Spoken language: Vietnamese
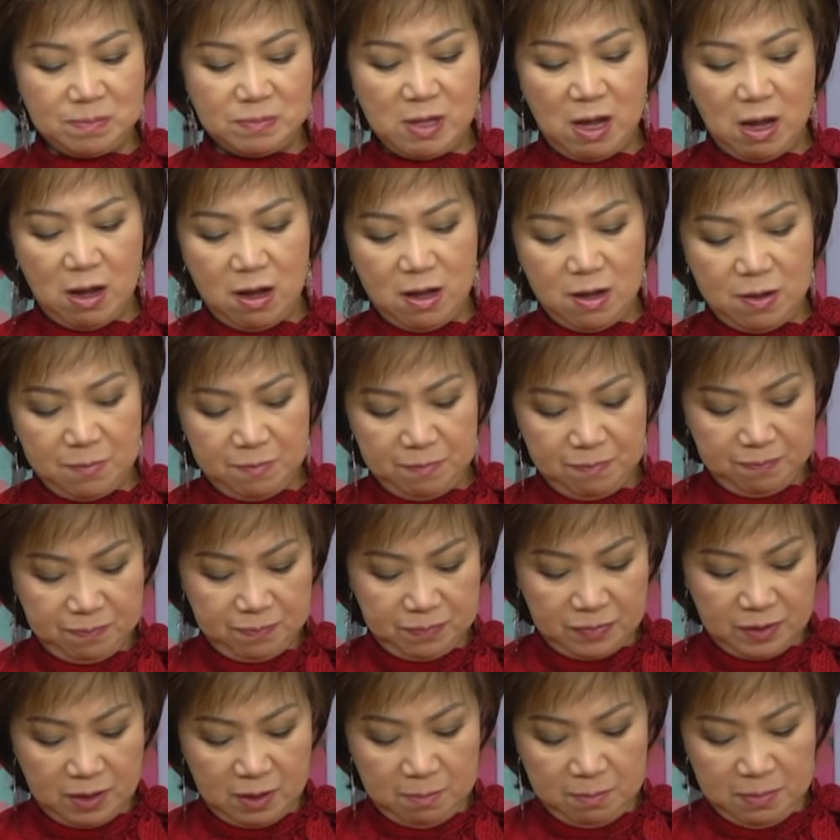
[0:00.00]
đó
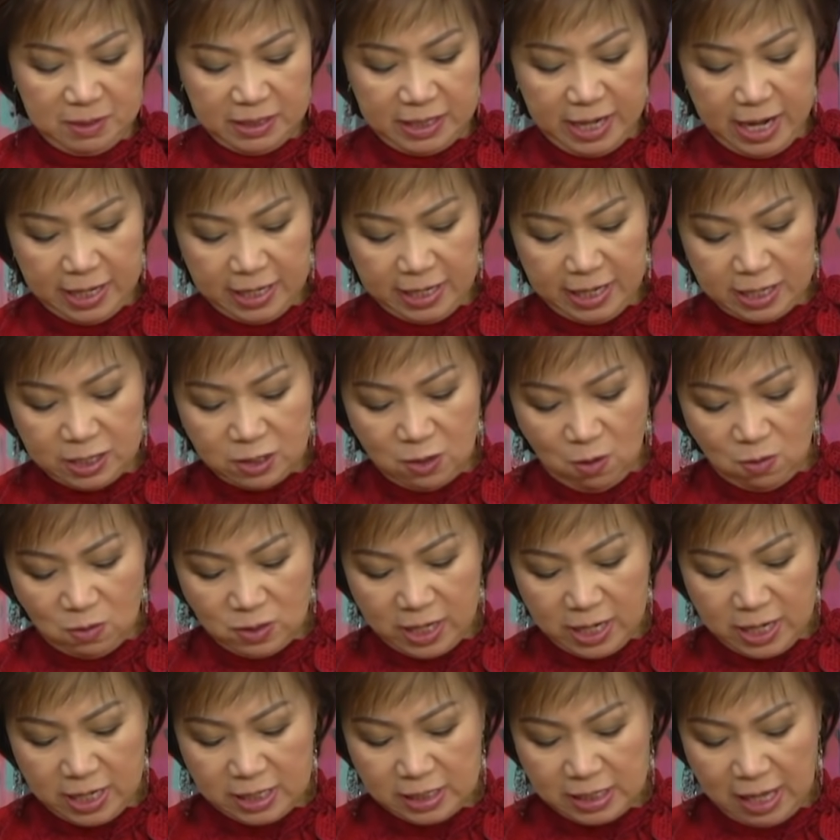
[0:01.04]
mình cắt ngay chỗ
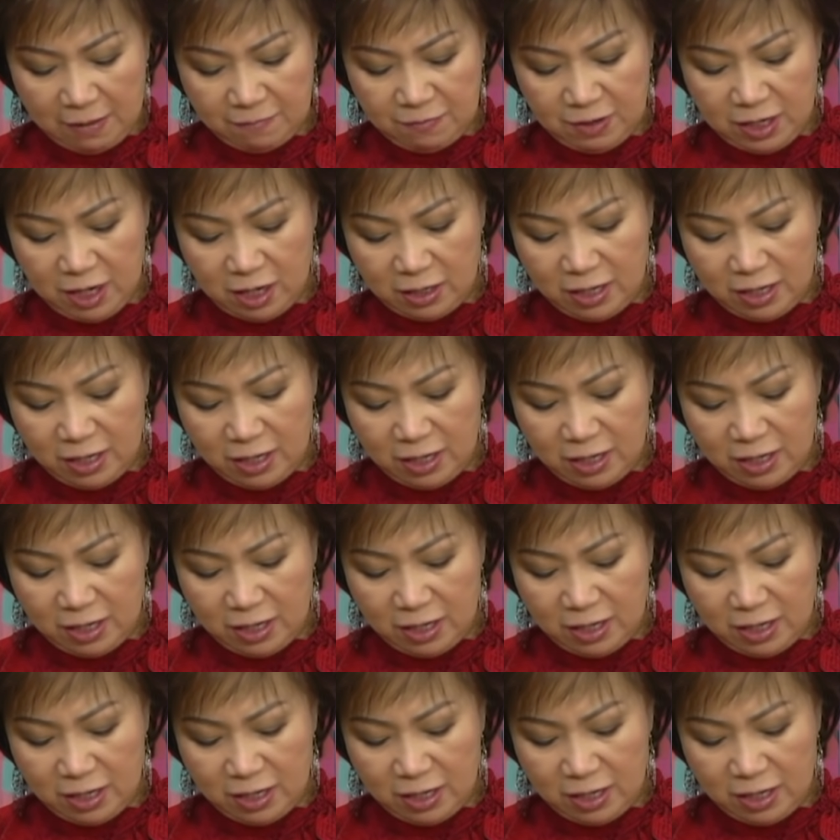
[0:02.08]
cái tại vì